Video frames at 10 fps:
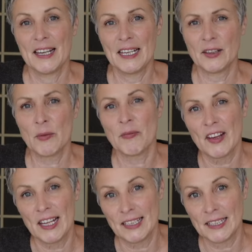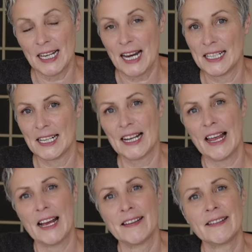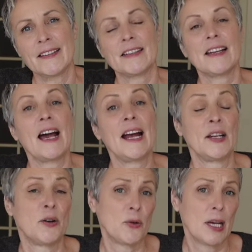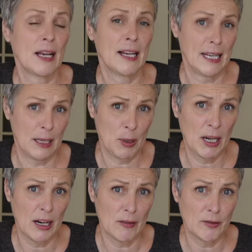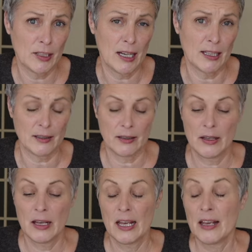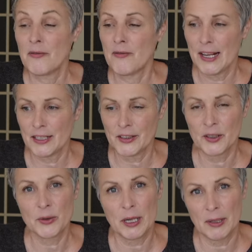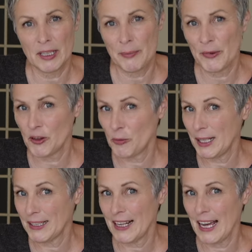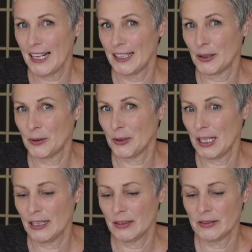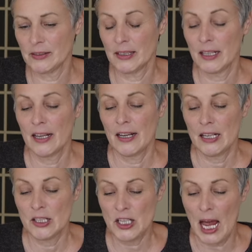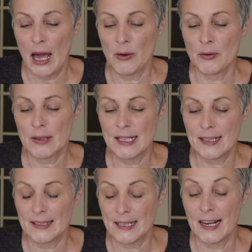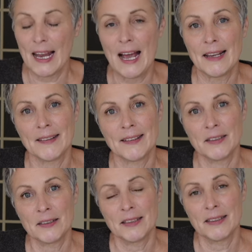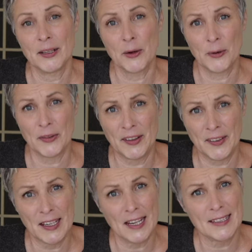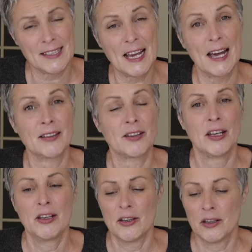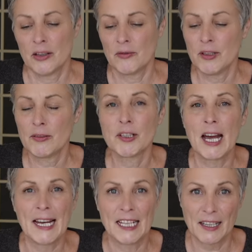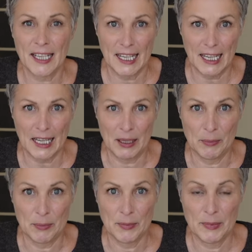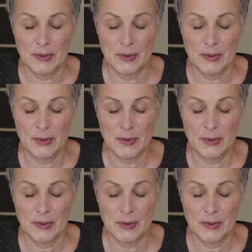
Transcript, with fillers: Ich empfehle dir einen Kleister, der eine hohe Klebkraft hat. Welchen du aber nimmst, spielt keine Rolle. Schau, dass der Kleister die Konsistenz hat wie von einer Creme.